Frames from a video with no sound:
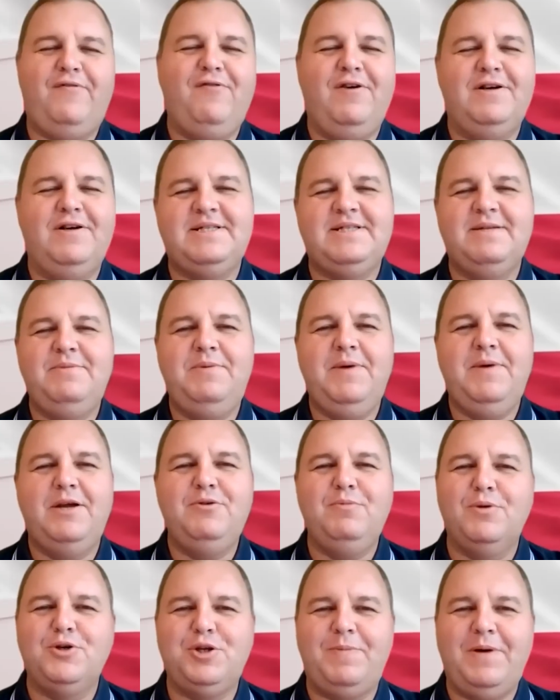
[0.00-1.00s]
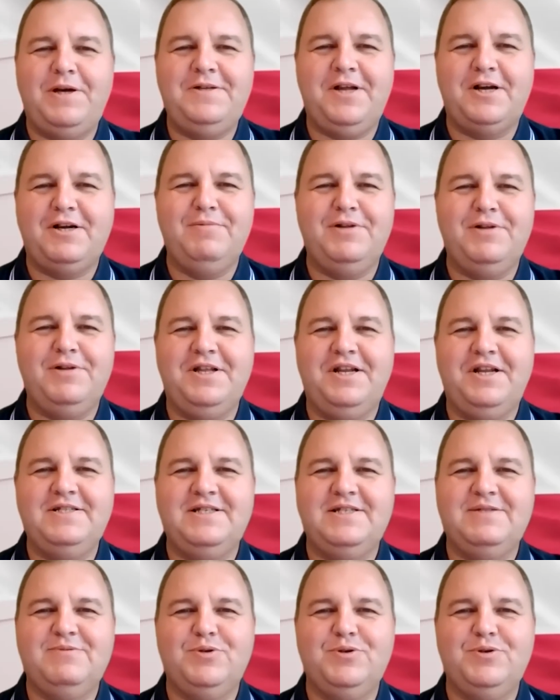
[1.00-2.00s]
że we własnym imieniu może Pani taką
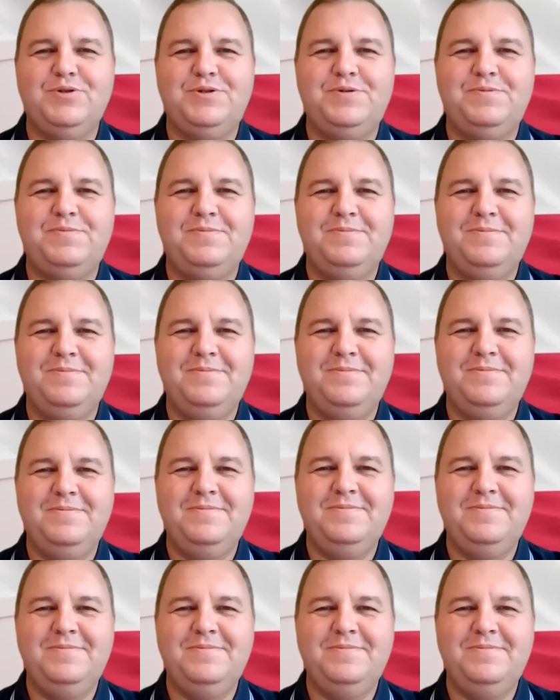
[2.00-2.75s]
deklarację złożyć.